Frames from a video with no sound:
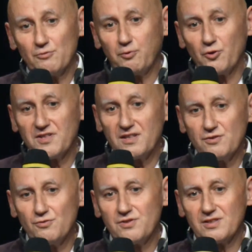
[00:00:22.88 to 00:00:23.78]
im Zirkus
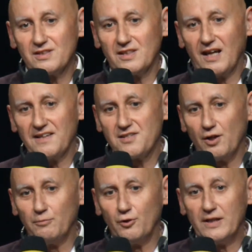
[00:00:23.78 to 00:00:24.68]
Kronebau
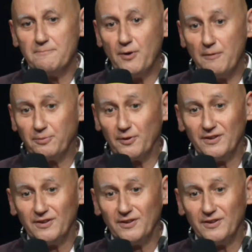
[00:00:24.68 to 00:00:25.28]
hatten sie sich